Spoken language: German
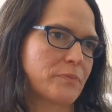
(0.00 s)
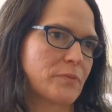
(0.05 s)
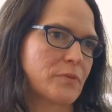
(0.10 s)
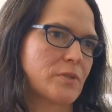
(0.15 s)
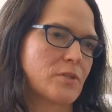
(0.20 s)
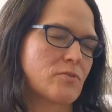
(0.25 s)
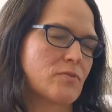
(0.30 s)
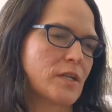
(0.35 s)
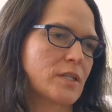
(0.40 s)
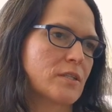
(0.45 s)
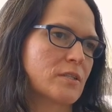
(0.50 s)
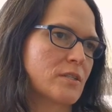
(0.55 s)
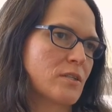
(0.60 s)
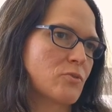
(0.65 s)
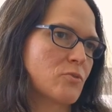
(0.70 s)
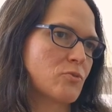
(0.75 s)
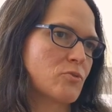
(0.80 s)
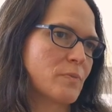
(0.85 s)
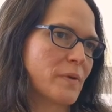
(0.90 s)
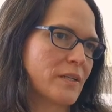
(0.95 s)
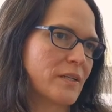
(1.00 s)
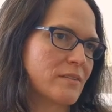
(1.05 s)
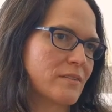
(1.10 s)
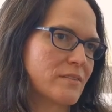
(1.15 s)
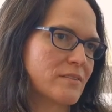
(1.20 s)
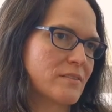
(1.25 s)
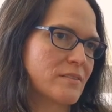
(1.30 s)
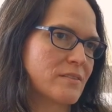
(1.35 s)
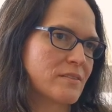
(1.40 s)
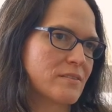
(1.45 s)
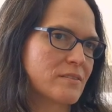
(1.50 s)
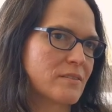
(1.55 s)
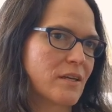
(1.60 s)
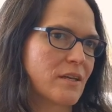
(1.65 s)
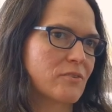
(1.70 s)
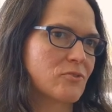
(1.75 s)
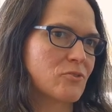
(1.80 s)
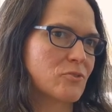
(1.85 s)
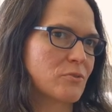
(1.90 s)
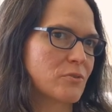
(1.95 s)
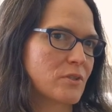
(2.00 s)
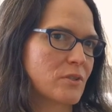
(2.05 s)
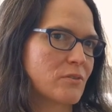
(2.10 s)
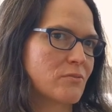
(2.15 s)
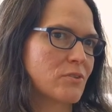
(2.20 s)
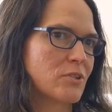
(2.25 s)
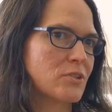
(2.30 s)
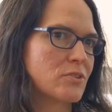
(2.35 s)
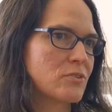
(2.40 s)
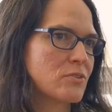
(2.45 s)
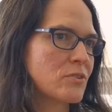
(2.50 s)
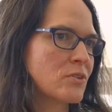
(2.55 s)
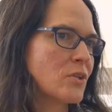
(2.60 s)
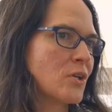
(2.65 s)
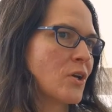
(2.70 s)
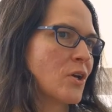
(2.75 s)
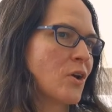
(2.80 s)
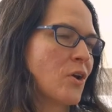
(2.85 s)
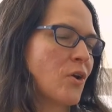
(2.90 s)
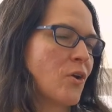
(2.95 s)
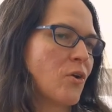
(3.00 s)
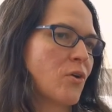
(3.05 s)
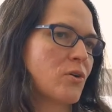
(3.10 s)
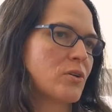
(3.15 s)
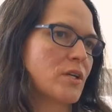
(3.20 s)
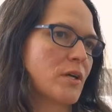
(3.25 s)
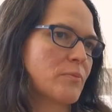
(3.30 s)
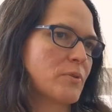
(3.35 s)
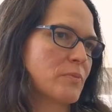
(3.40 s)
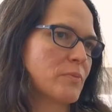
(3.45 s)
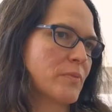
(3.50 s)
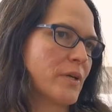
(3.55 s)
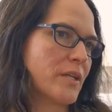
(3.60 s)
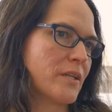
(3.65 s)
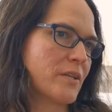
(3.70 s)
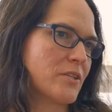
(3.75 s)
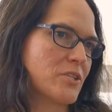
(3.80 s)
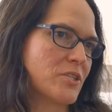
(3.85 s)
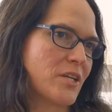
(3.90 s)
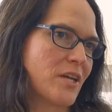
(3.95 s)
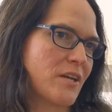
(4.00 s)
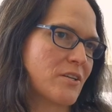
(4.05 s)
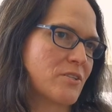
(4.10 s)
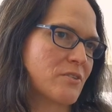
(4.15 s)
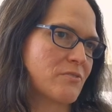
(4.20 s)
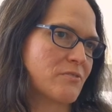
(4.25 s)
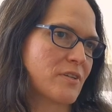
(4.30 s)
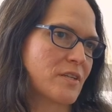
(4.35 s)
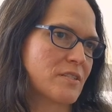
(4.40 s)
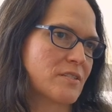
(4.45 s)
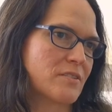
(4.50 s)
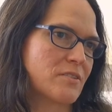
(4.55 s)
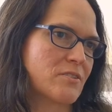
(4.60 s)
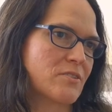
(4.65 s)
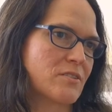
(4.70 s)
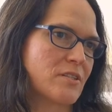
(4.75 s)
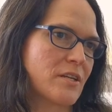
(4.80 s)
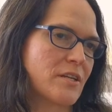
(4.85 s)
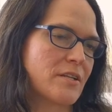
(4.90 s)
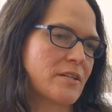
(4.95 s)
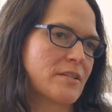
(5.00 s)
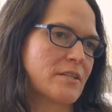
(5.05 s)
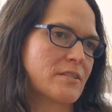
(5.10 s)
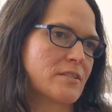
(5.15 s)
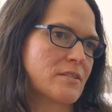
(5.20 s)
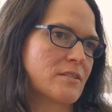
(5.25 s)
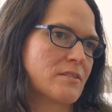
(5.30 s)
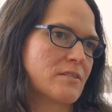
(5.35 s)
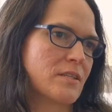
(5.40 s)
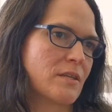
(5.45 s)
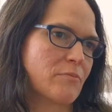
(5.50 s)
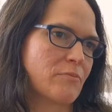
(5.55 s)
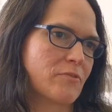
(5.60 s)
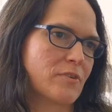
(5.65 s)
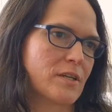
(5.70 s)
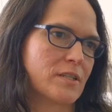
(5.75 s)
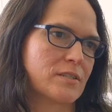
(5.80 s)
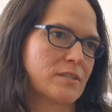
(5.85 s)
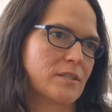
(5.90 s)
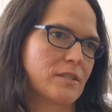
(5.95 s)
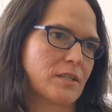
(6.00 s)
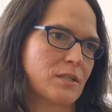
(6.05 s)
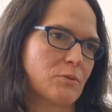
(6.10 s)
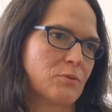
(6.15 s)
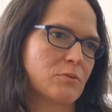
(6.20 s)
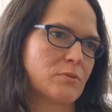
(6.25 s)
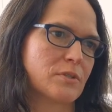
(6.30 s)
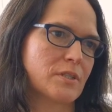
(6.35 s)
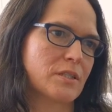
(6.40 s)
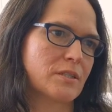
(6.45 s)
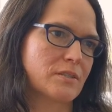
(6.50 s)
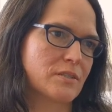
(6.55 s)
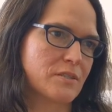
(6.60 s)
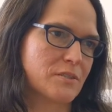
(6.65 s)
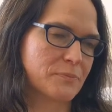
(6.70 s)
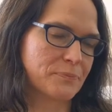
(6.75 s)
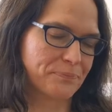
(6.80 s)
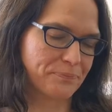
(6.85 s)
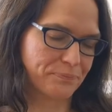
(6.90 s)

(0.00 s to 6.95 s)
Und das fand ich dann so spannend, dass ich das gerne studieren wollte und habe in meinen Recherchen festgestellt, dass es ein Nebenfach der Geologie ist.